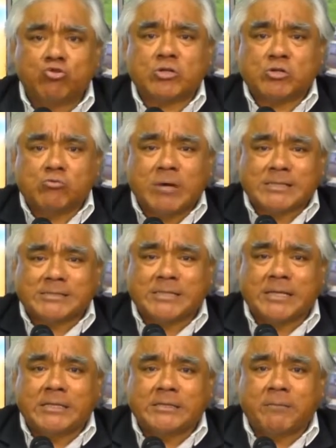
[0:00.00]
ha sido un
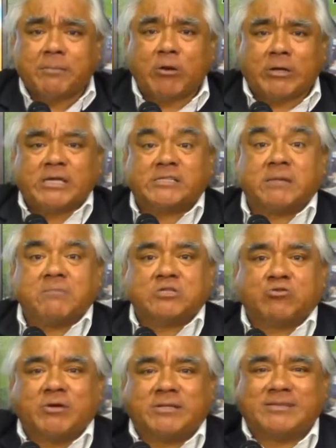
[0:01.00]
accidente, pero aquí está mi
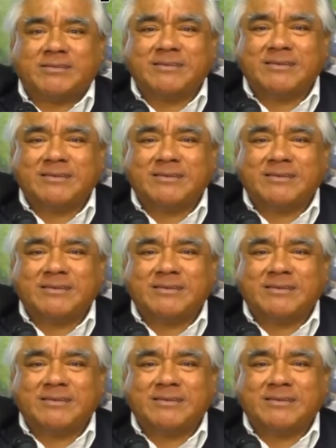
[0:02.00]
SOAT.